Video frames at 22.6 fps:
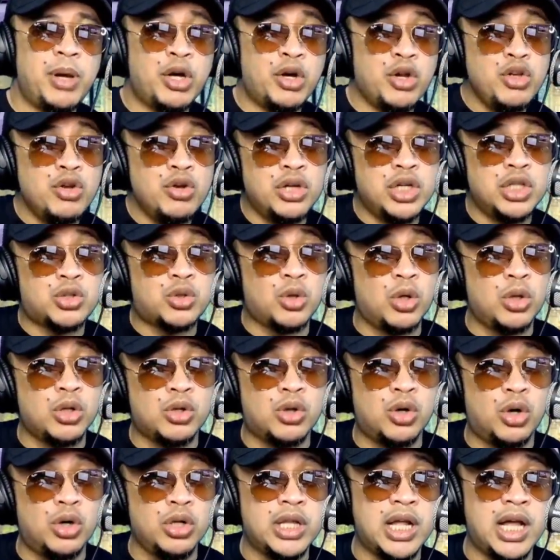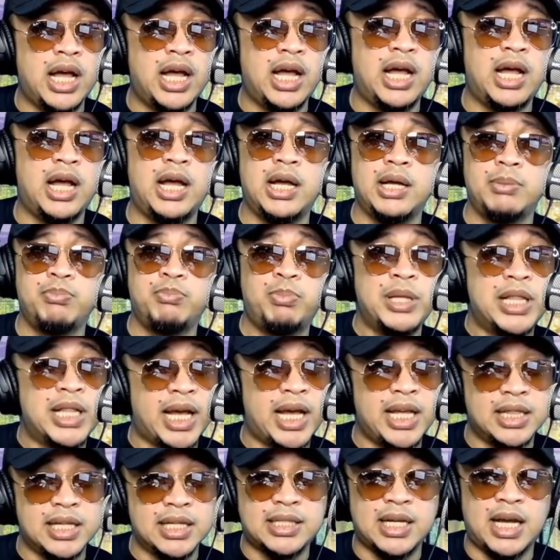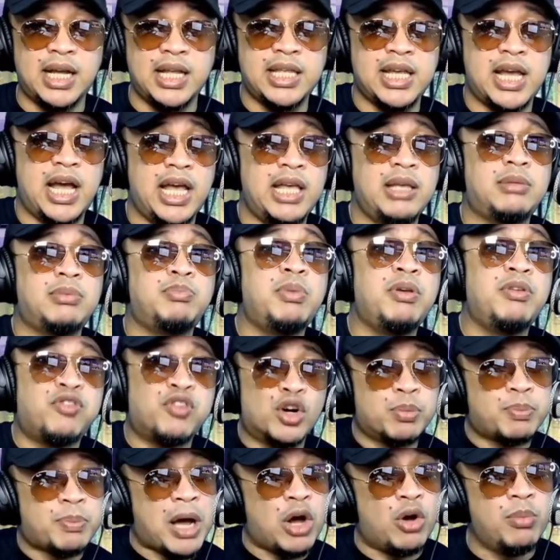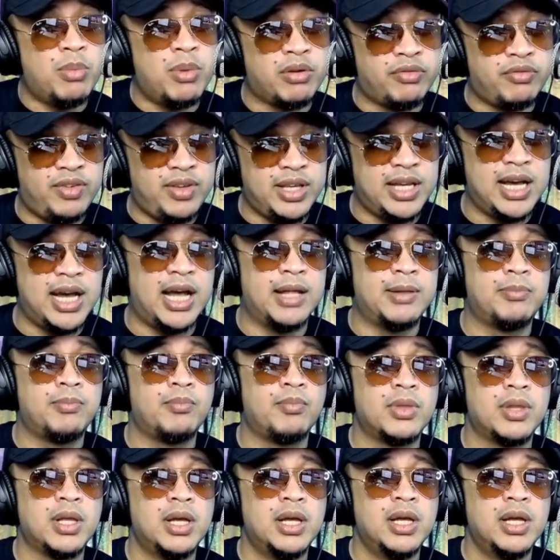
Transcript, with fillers: pero yung result ko na pinakita sa kanya is before pa ako mag-vegan.